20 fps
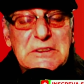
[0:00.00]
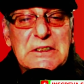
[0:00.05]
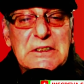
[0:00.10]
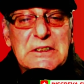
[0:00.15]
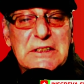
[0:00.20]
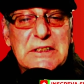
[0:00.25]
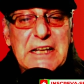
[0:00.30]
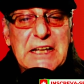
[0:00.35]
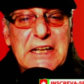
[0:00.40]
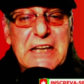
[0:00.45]

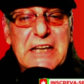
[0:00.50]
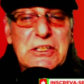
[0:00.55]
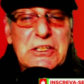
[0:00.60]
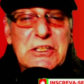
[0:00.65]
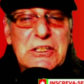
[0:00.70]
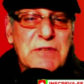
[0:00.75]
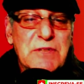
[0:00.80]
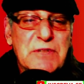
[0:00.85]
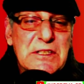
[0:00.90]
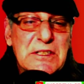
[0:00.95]
né, de
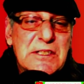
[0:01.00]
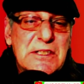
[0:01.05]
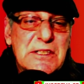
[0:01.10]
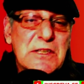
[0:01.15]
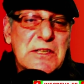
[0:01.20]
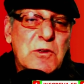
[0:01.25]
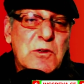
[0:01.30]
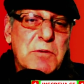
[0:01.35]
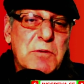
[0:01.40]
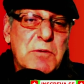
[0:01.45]

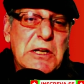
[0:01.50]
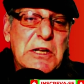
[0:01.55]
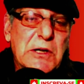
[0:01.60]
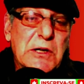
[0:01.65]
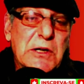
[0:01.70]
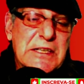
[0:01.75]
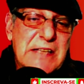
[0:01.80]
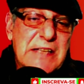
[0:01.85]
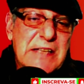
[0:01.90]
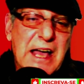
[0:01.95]
25
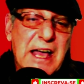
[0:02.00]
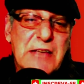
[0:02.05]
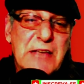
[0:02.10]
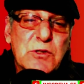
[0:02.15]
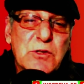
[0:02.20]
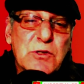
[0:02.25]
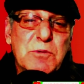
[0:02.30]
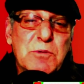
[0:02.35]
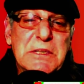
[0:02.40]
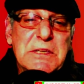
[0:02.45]
milhões,
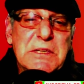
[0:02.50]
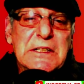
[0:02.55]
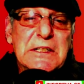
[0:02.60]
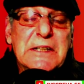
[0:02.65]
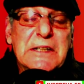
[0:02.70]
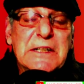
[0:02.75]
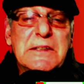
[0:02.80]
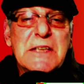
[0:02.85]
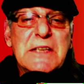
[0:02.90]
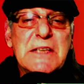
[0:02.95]
caso o
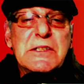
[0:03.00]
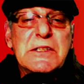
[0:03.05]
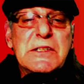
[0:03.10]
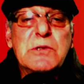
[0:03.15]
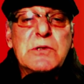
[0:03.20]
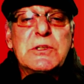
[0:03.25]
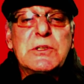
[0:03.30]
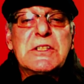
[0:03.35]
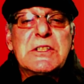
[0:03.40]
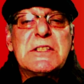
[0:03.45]
Milan
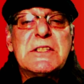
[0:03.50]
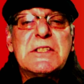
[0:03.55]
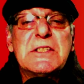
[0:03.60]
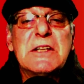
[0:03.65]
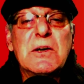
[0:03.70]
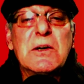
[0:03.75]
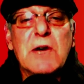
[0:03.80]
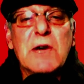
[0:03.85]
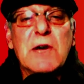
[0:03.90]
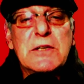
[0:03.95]
execute esse
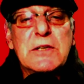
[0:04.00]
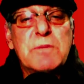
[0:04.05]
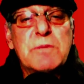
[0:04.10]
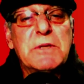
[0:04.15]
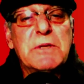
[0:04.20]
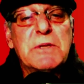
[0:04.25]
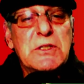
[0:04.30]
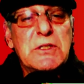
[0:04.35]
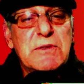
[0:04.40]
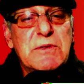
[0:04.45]
negócio
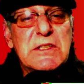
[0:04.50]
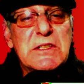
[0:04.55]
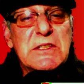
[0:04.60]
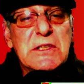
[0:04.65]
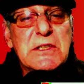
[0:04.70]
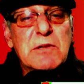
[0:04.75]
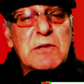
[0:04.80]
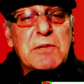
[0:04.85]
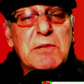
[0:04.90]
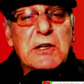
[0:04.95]
pelos
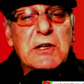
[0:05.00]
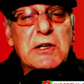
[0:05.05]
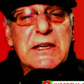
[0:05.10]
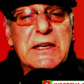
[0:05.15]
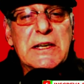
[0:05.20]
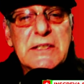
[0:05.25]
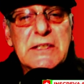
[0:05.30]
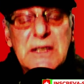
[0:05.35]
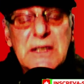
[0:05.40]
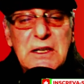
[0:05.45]
25 milhões.
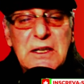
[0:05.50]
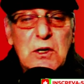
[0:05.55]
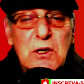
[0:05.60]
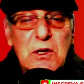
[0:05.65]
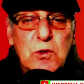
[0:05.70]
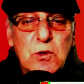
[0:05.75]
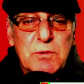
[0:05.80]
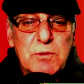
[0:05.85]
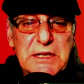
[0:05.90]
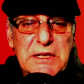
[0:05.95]

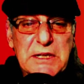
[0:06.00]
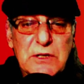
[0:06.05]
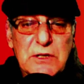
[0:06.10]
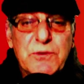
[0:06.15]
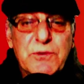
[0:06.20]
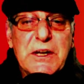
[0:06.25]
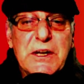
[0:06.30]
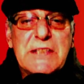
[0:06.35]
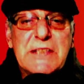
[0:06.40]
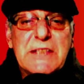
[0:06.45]
O Milan
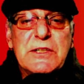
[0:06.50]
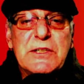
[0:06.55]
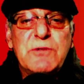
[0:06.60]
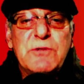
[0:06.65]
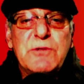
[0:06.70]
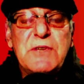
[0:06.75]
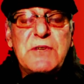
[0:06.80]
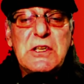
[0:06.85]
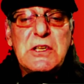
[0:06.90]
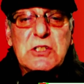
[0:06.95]
ofereceu
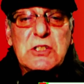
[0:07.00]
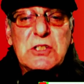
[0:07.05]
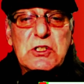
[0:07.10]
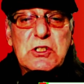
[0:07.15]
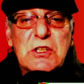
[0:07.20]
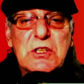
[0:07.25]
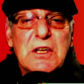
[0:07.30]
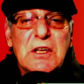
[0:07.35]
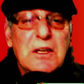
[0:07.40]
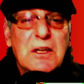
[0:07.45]

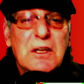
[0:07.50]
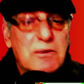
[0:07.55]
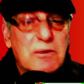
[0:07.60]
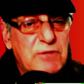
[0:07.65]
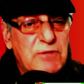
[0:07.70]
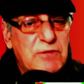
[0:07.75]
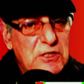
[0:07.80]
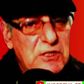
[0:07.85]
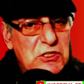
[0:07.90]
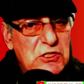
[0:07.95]
20.
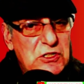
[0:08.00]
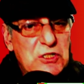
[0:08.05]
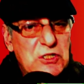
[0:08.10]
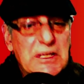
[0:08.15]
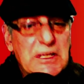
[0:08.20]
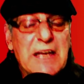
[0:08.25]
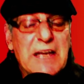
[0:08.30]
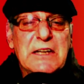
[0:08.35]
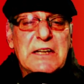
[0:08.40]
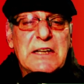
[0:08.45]
20
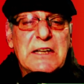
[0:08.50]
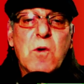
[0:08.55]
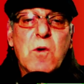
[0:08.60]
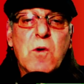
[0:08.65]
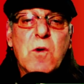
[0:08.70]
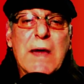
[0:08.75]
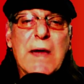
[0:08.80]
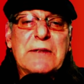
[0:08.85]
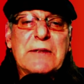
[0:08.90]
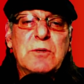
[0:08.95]
dariam
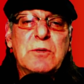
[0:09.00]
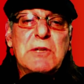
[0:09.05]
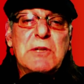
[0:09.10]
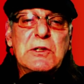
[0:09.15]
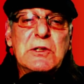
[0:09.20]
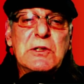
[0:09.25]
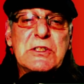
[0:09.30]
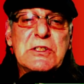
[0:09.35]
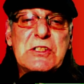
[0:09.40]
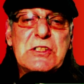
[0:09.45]
4
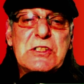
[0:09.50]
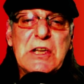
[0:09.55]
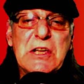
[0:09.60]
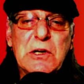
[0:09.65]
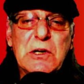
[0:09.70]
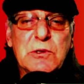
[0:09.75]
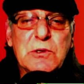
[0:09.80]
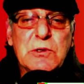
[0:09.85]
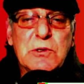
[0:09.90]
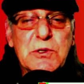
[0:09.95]
milhões de
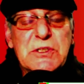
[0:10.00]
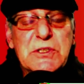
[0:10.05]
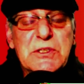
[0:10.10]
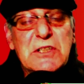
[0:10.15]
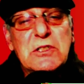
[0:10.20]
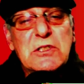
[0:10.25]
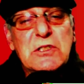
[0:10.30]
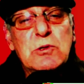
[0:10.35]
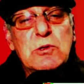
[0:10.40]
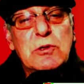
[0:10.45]
euros, ou
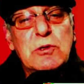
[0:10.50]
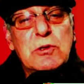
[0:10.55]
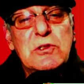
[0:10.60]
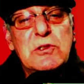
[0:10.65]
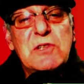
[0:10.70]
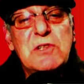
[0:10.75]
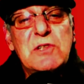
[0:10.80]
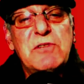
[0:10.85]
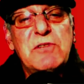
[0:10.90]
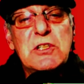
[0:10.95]
seja, em torno
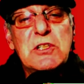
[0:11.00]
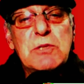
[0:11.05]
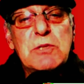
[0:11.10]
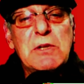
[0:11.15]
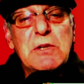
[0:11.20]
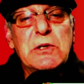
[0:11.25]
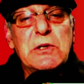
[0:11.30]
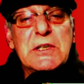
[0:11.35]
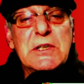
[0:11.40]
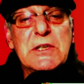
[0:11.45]
de 20
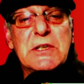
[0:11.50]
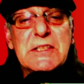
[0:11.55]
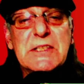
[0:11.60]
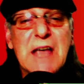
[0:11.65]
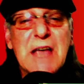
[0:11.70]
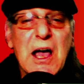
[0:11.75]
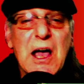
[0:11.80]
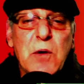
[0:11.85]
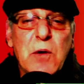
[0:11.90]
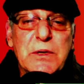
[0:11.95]
milhões
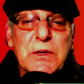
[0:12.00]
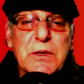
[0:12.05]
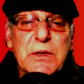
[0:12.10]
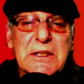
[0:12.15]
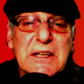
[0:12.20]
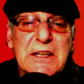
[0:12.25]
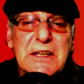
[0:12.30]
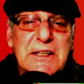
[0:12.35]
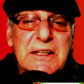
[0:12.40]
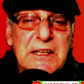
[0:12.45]
ao
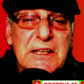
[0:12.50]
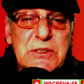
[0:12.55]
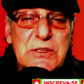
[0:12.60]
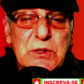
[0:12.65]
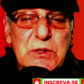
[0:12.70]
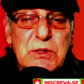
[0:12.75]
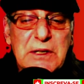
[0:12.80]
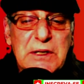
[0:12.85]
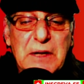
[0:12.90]
Internacional.